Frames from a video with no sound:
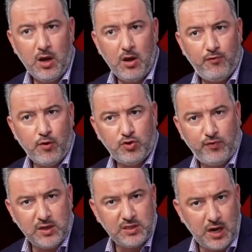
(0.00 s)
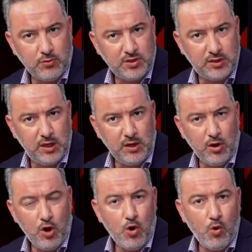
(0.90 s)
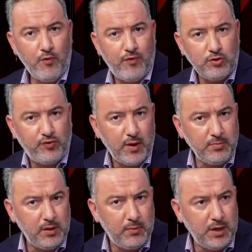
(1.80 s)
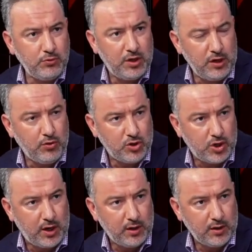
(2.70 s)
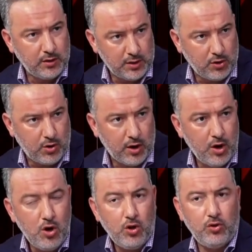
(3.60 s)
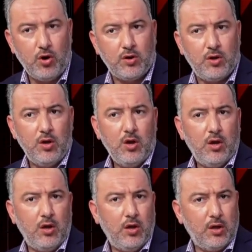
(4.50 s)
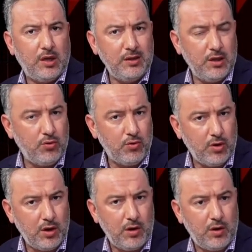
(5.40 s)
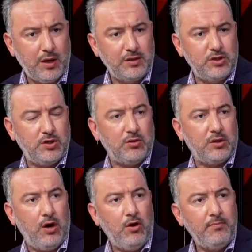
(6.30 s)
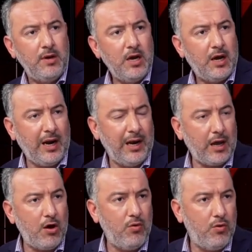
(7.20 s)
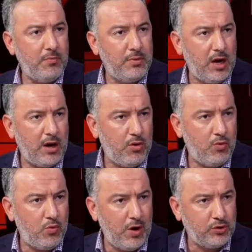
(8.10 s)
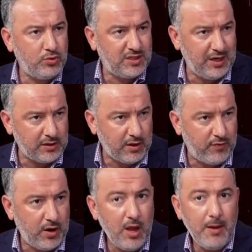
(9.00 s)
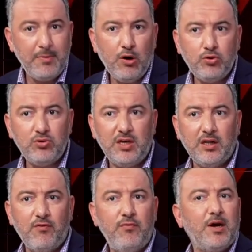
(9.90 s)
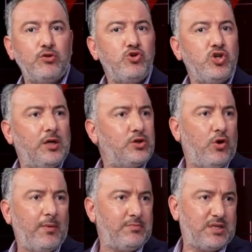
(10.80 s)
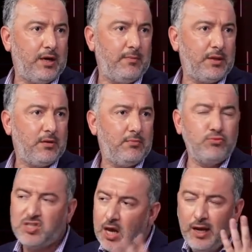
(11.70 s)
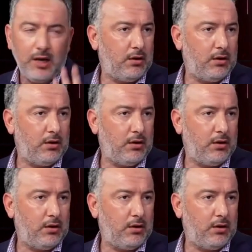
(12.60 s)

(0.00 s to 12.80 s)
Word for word: فوج فيه 69 وفوج فيه 122 داكور دونك آه، كي نديروا آه، لاديسيون تاعهم راح نلقاو 191 طفل 191 طفل ما يقدروش يعسوهم خمسه عباد مستحيل